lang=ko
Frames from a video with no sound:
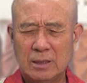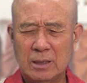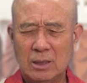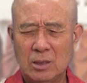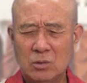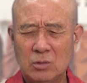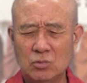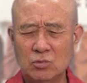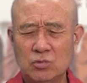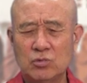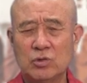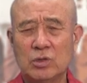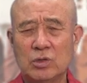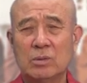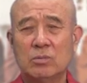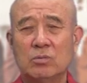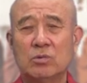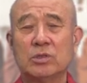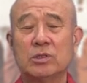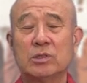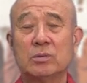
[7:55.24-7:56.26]
우주가
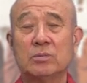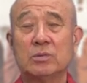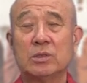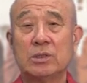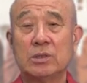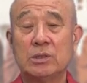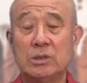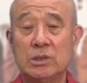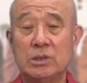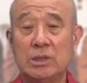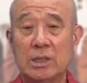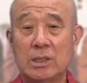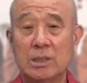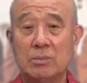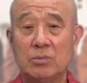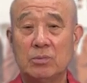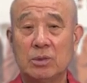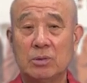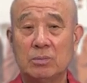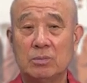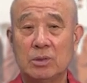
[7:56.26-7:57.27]
무엇이며 인생이
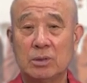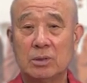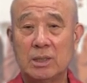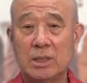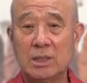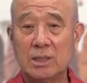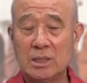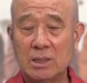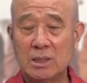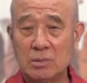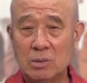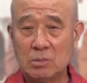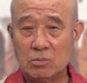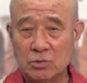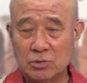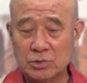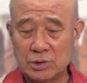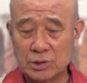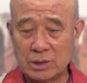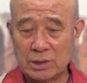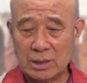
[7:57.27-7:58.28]
뭐이며 깨달음이
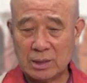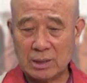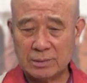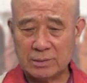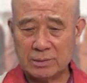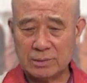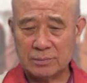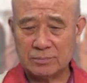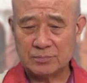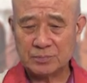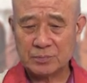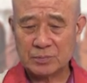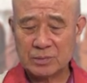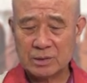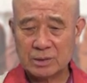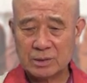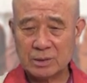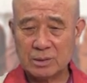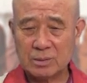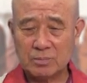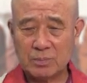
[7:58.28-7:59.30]
무엇인가 하는
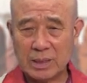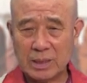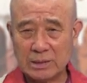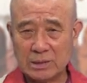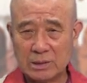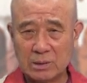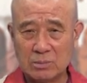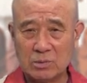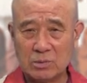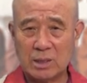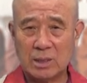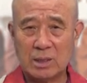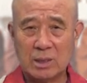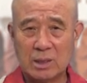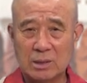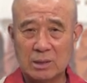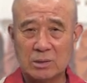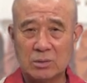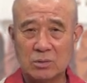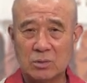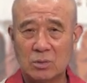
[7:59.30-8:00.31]
그런 발심을
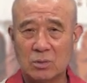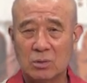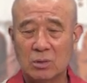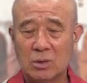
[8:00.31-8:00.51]
해가지고